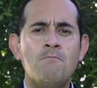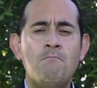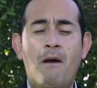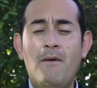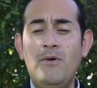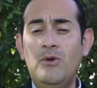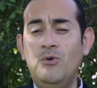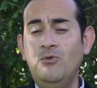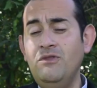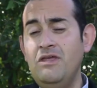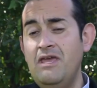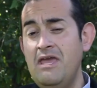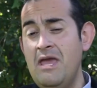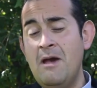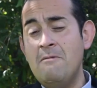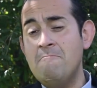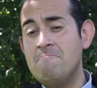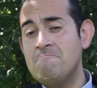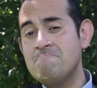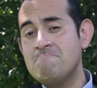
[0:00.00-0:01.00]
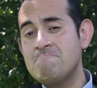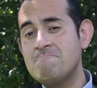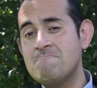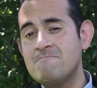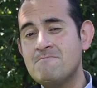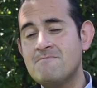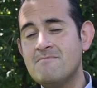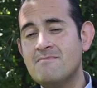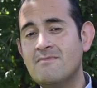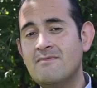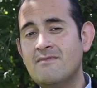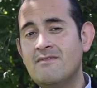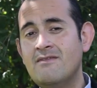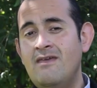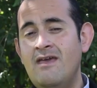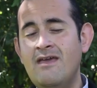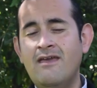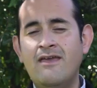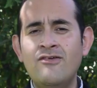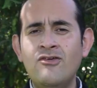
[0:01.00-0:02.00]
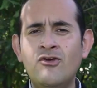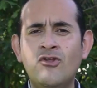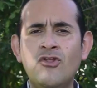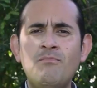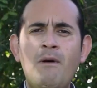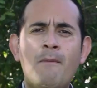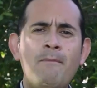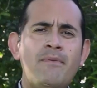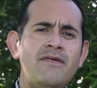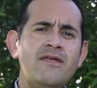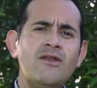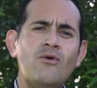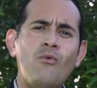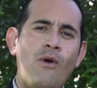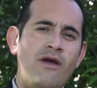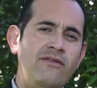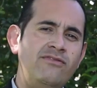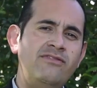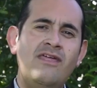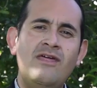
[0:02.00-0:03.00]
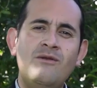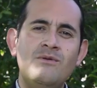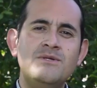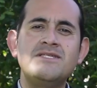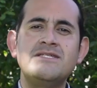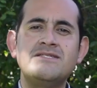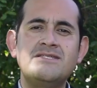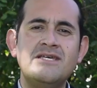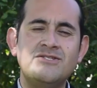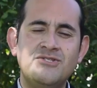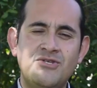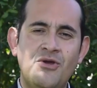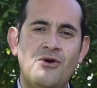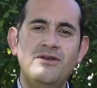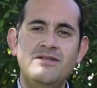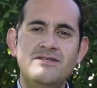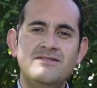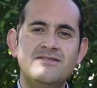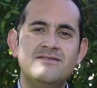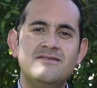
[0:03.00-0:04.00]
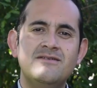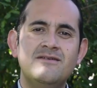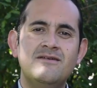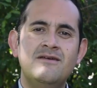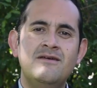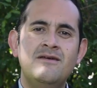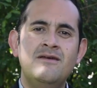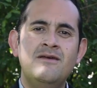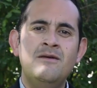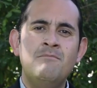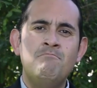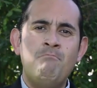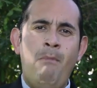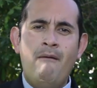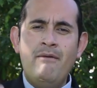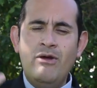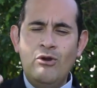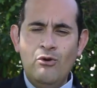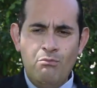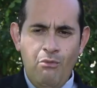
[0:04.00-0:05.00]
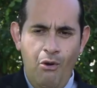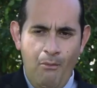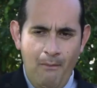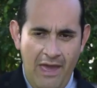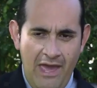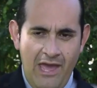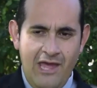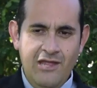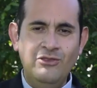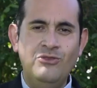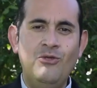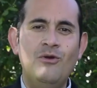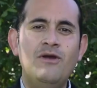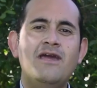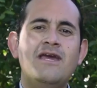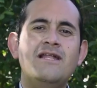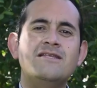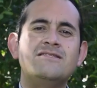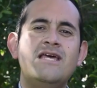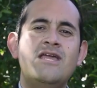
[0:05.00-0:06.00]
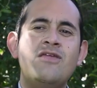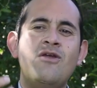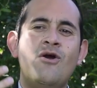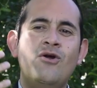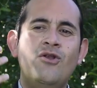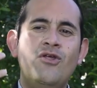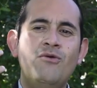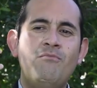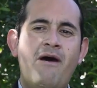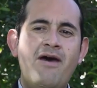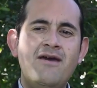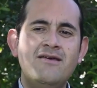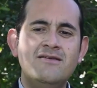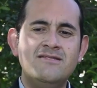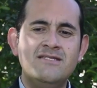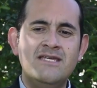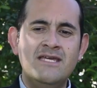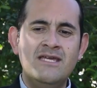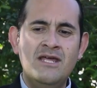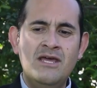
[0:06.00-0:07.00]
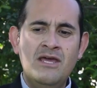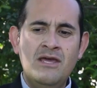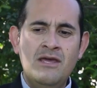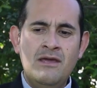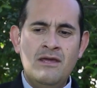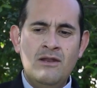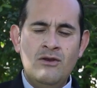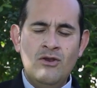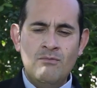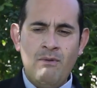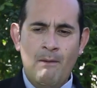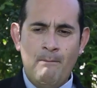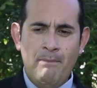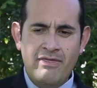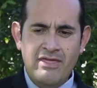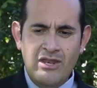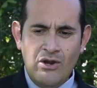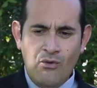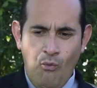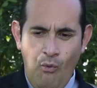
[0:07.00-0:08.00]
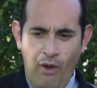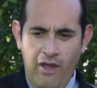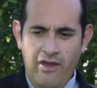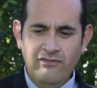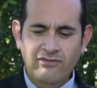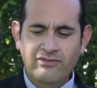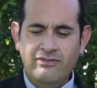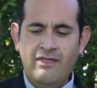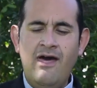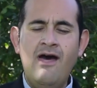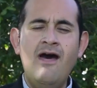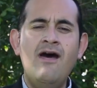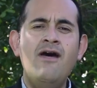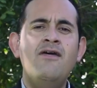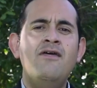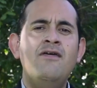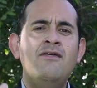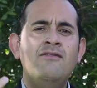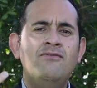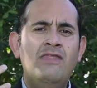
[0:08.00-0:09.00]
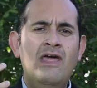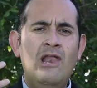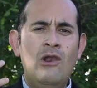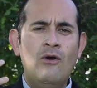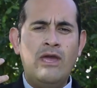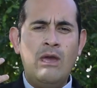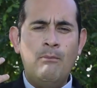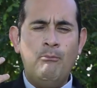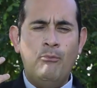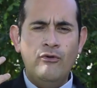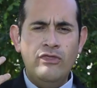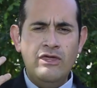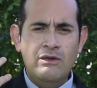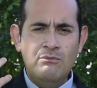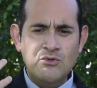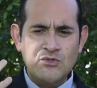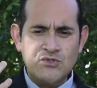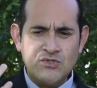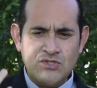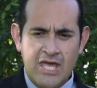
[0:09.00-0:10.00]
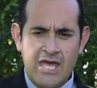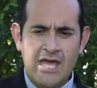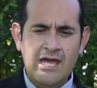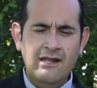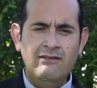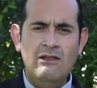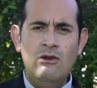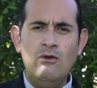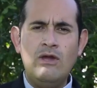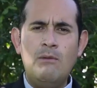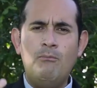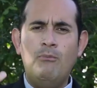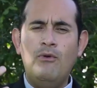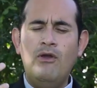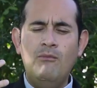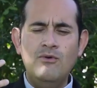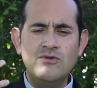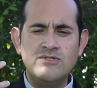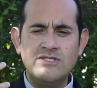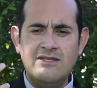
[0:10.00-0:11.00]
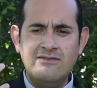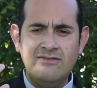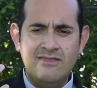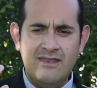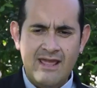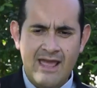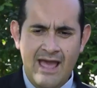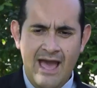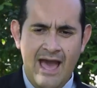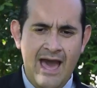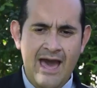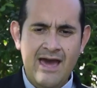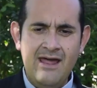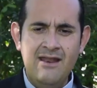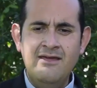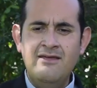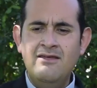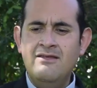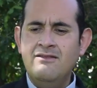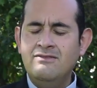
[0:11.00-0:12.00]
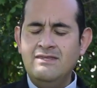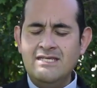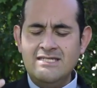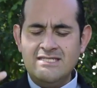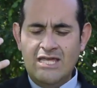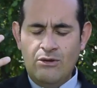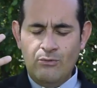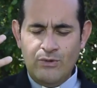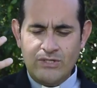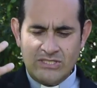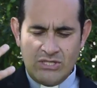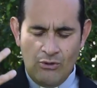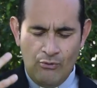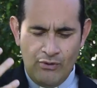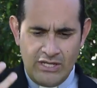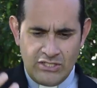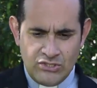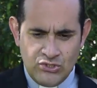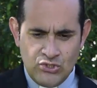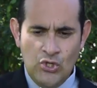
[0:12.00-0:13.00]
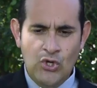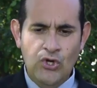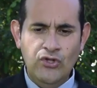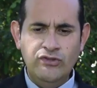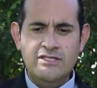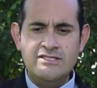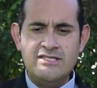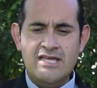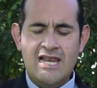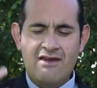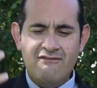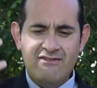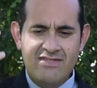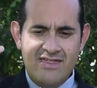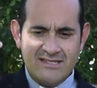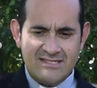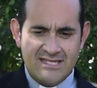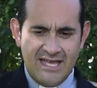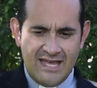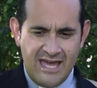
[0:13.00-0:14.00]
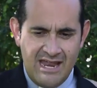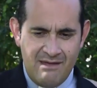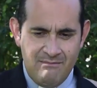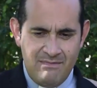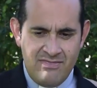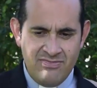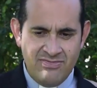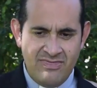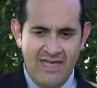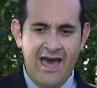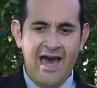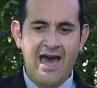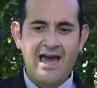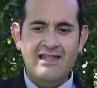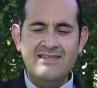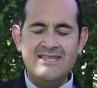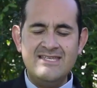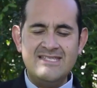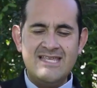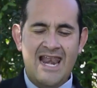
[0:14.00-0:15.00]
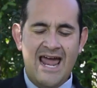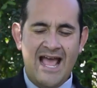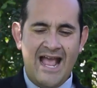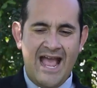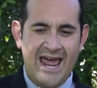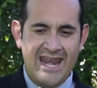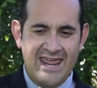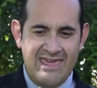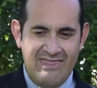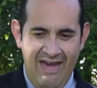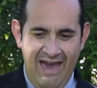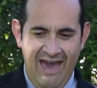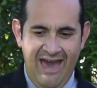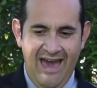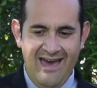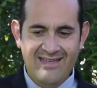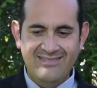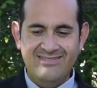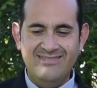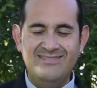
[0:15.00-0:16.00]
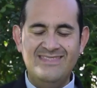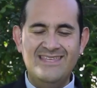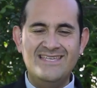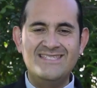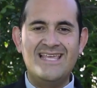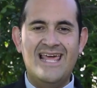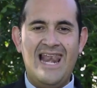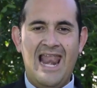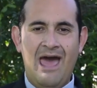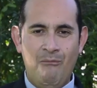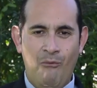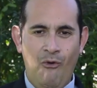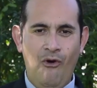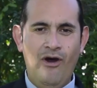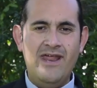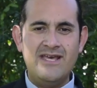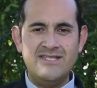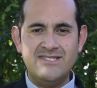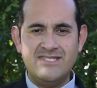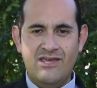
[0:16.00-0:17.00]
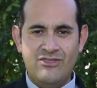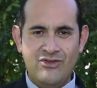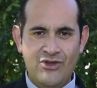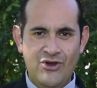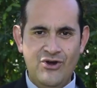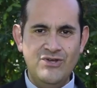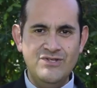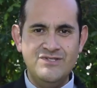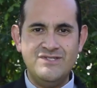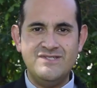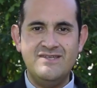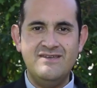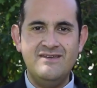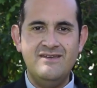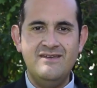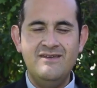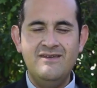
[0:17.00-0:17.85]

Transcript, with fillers: Va a haber un día en que Dios nos va a pedir cuenta de nuestras acciones. Va a haber un momento en que el Señor nos va a decir, nos va a pedir cuenta de lo que pudimos ser, de lo que pudimos entregar, desde nuestra oración, desde la vida sacramental, desde la caridad, desde el amor hacia Dios.